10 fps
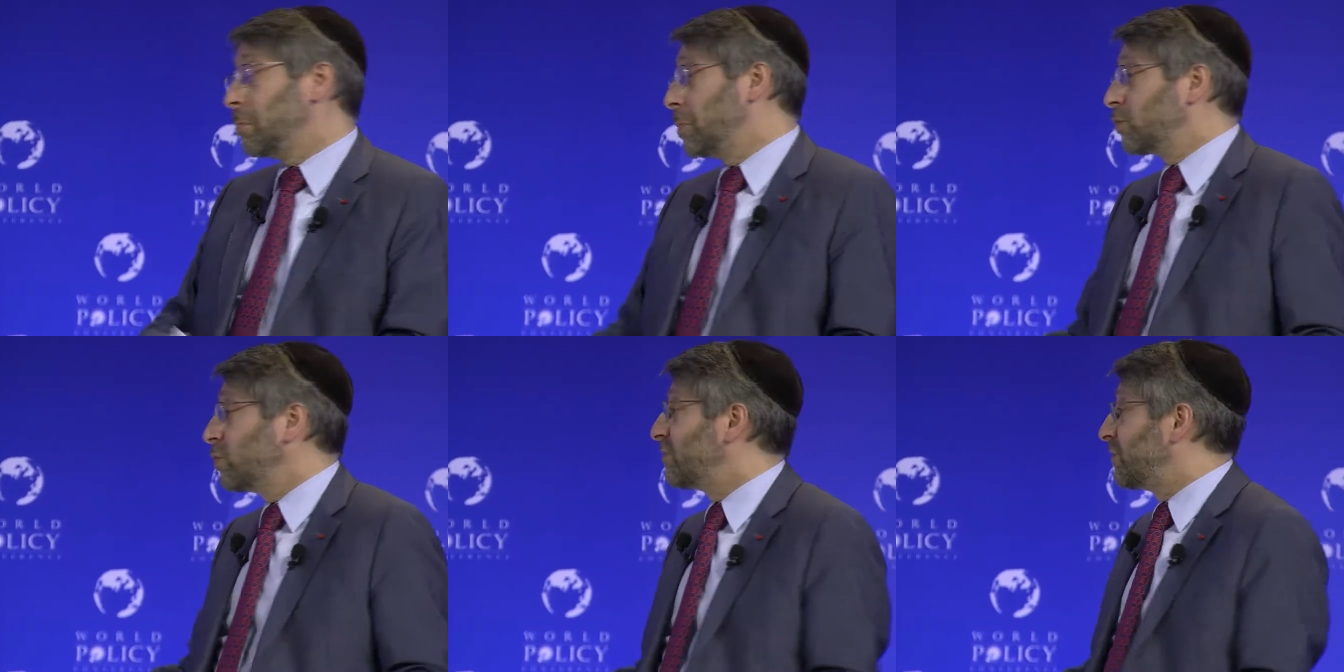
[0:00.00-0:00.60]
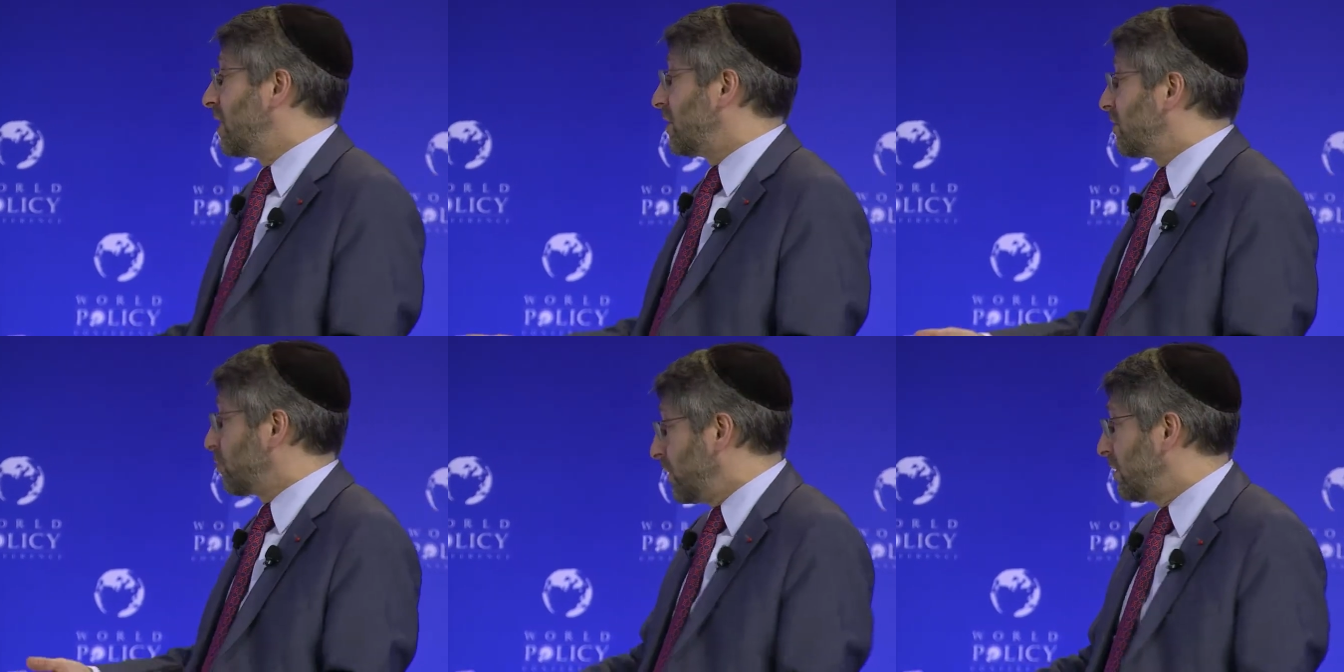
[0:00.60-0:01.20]
et tous les fidèles
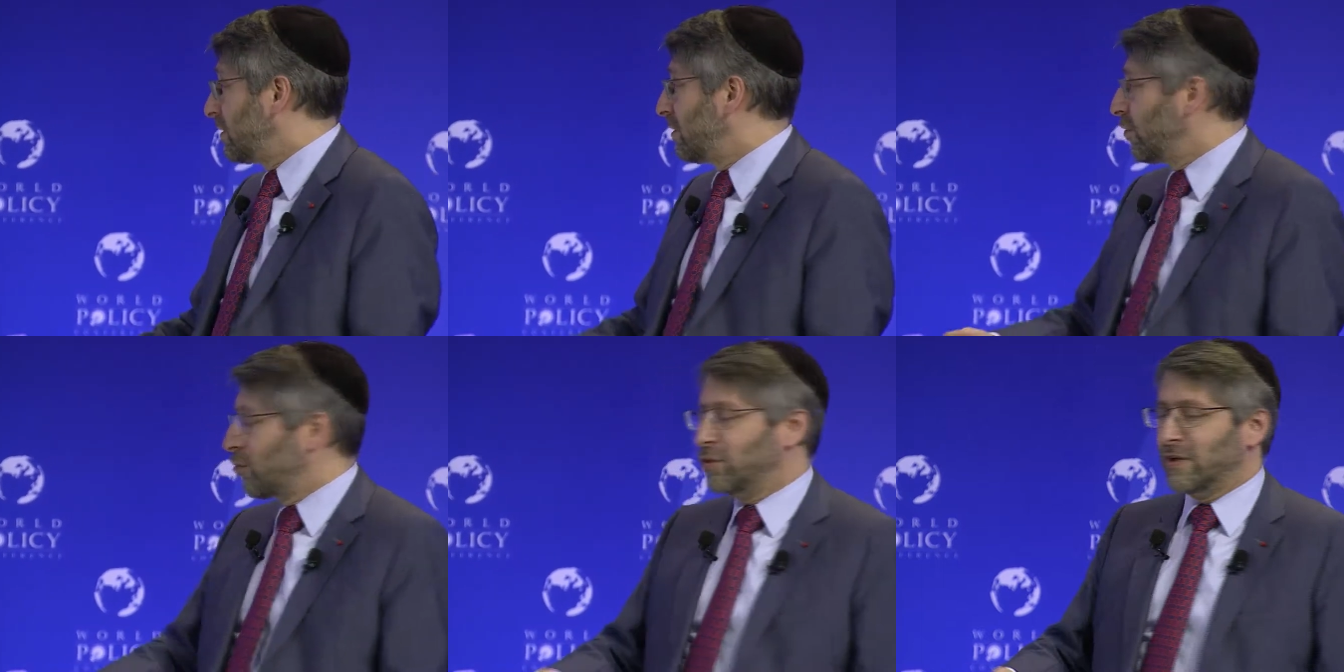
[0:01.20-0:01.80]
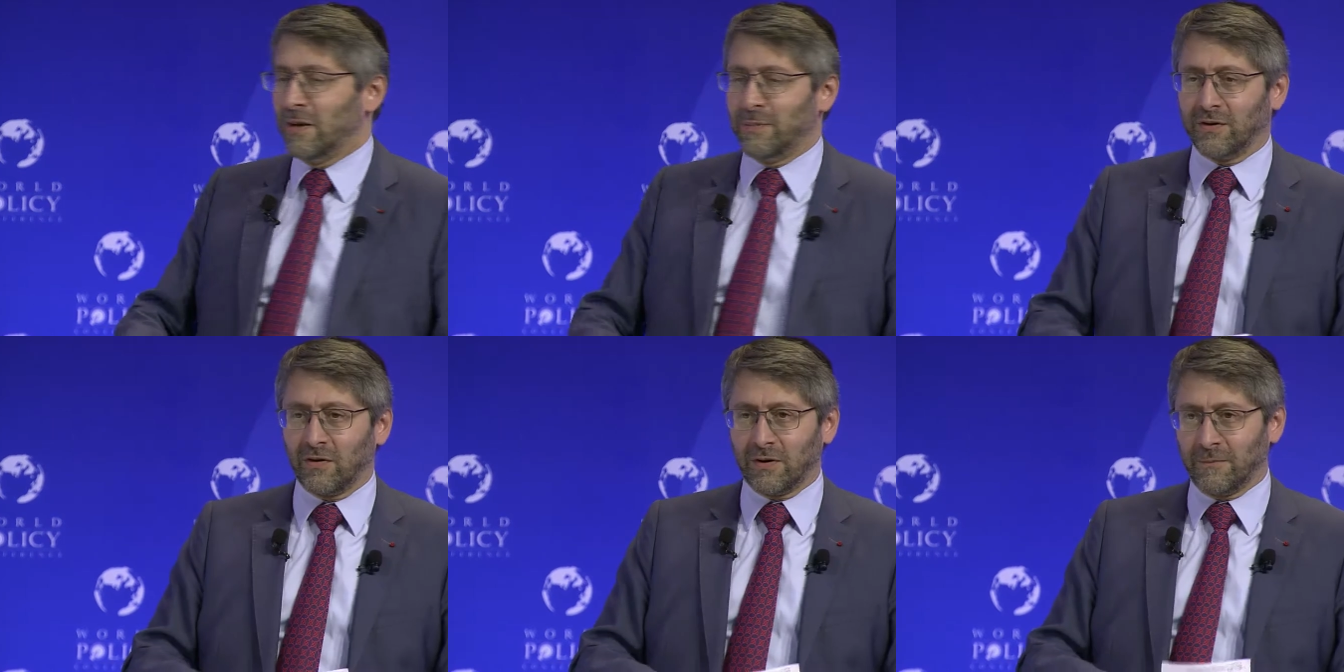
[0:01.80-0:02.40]
disent, oui, on connaît la
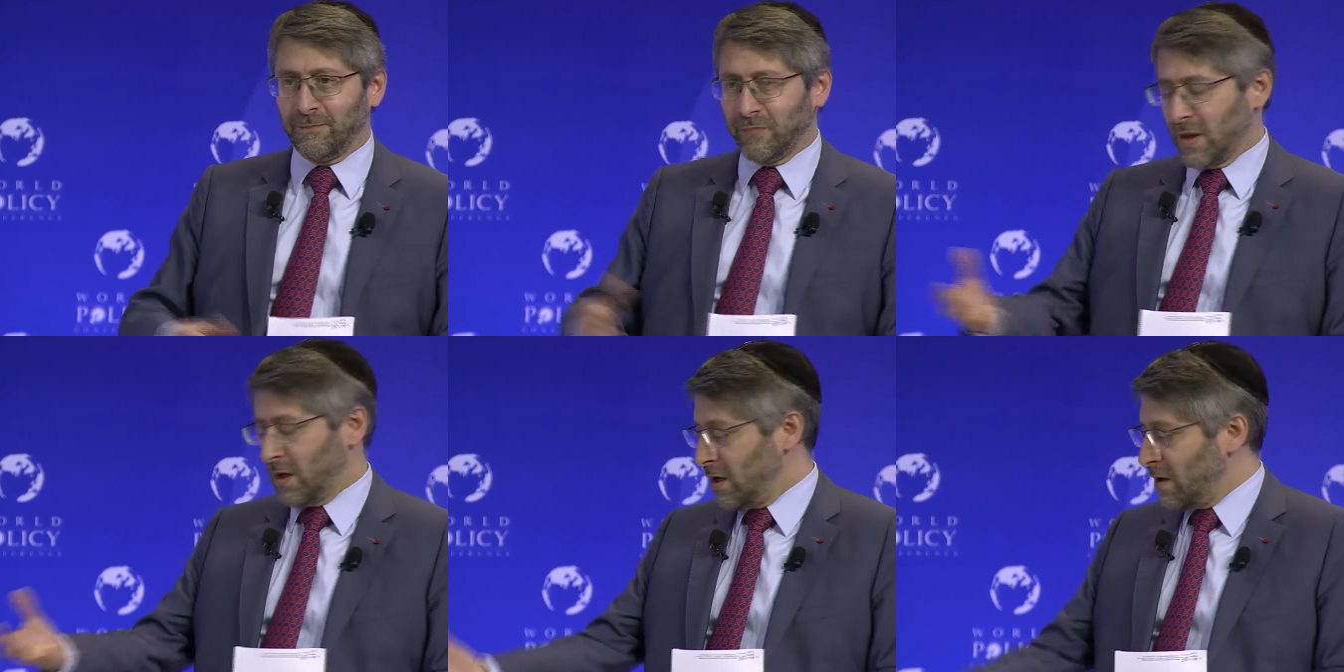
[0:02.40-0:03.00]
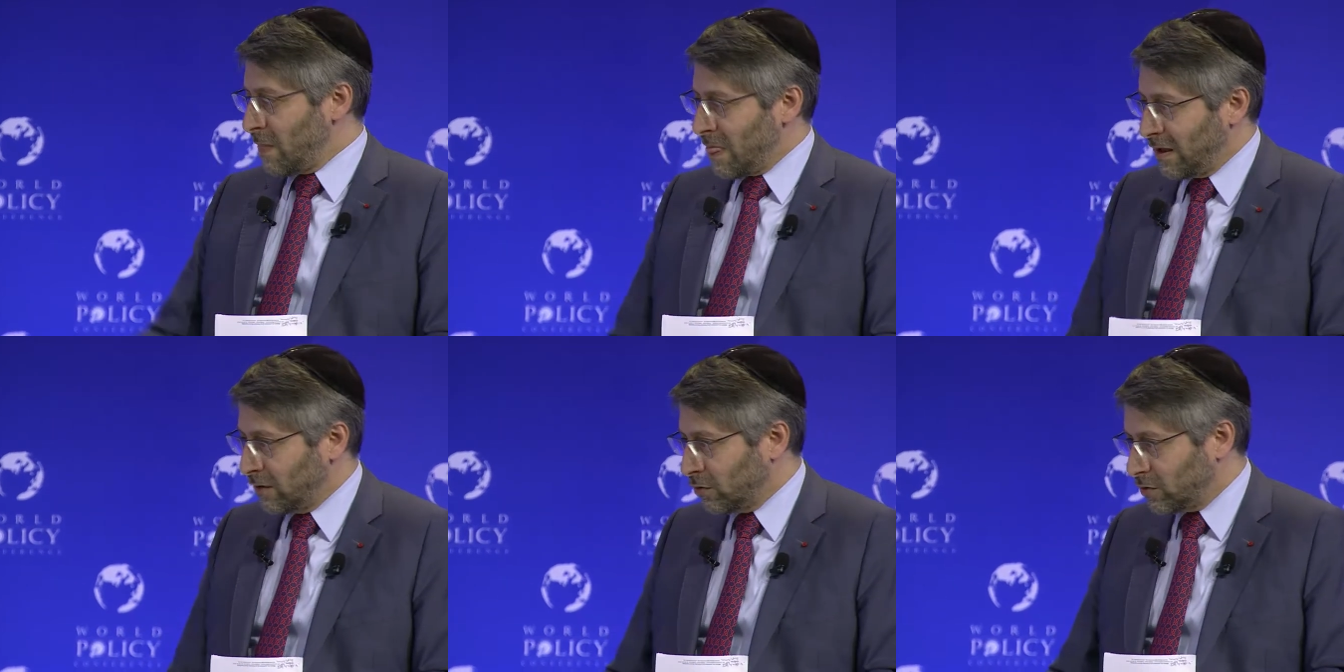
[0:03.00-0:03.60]
pétanque.
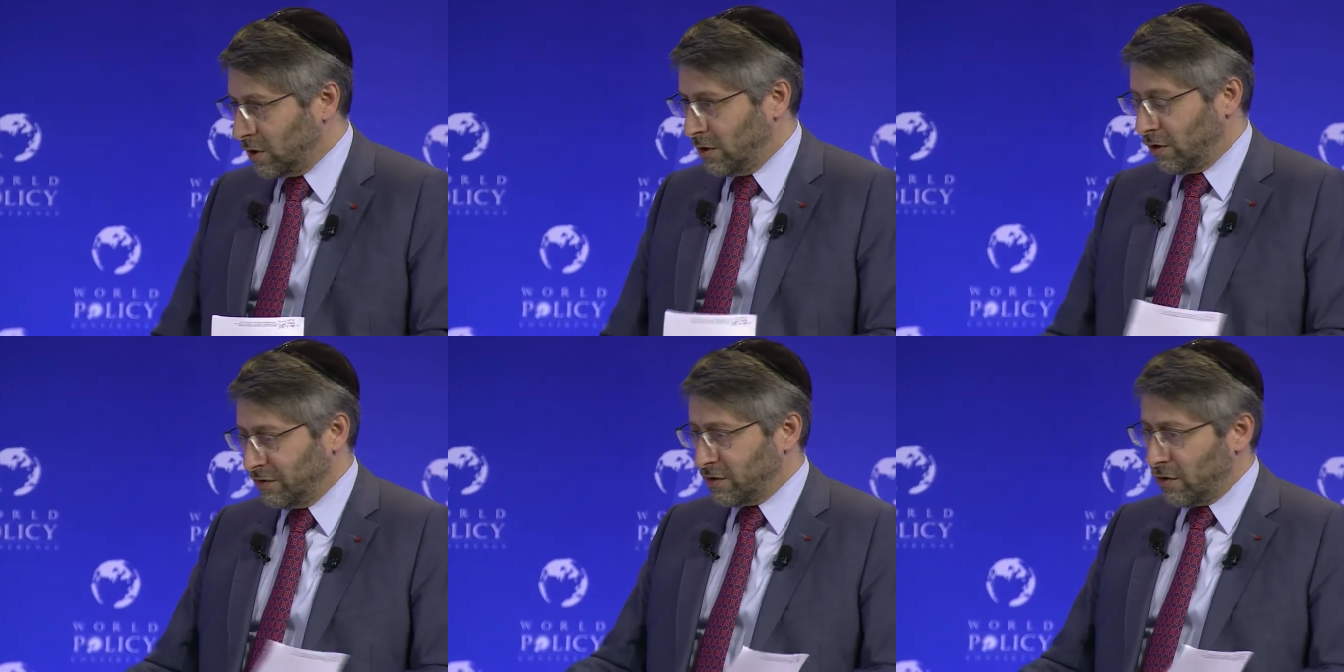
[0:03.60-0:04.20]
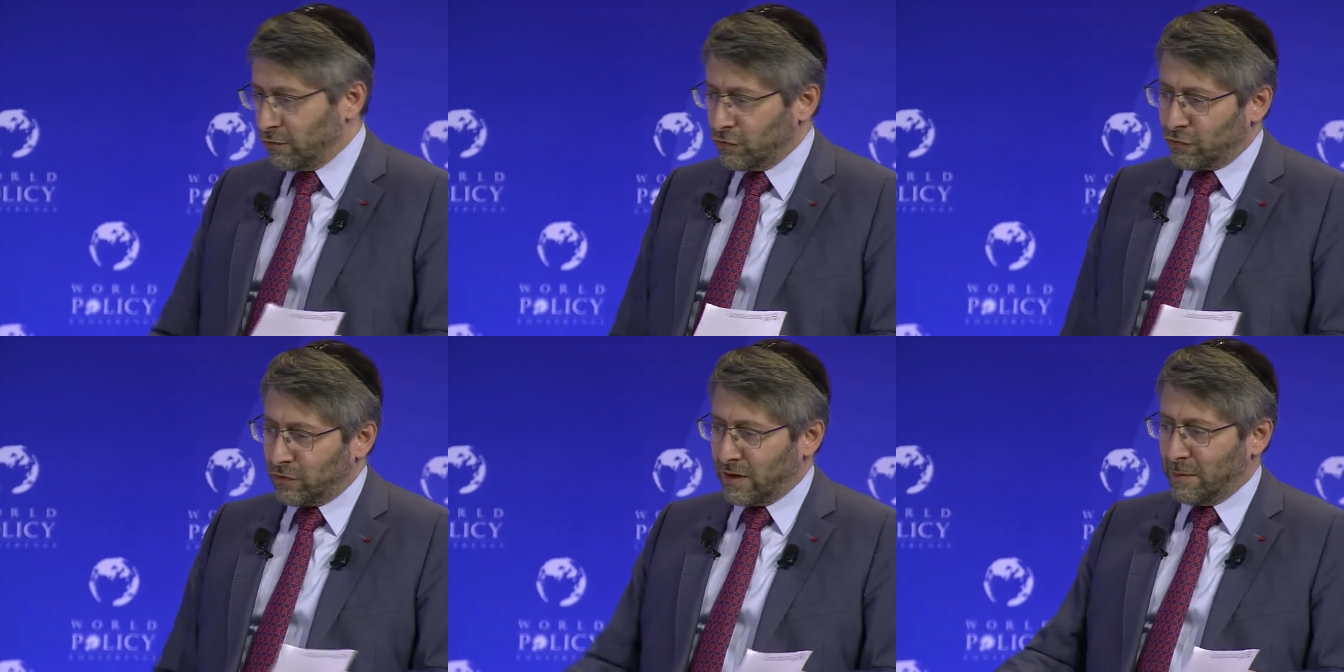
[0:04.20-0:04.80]
Et donc, il leur dit, quand vous
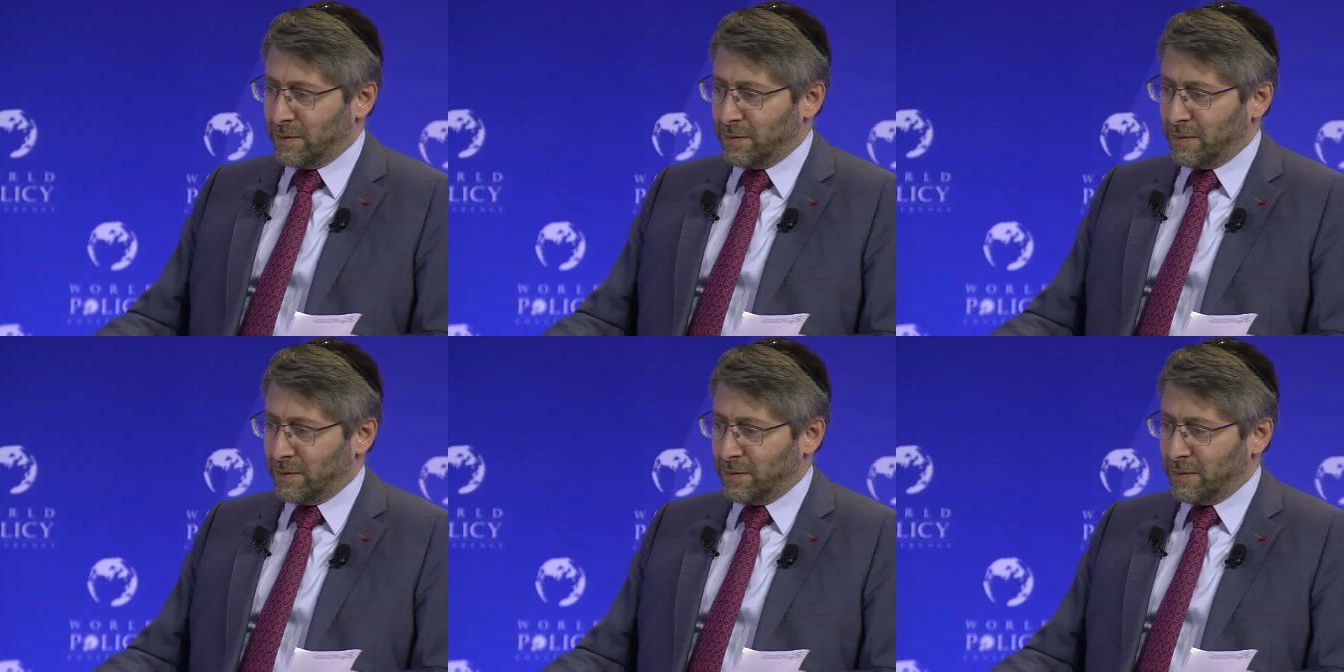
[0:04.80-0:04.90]
jetez la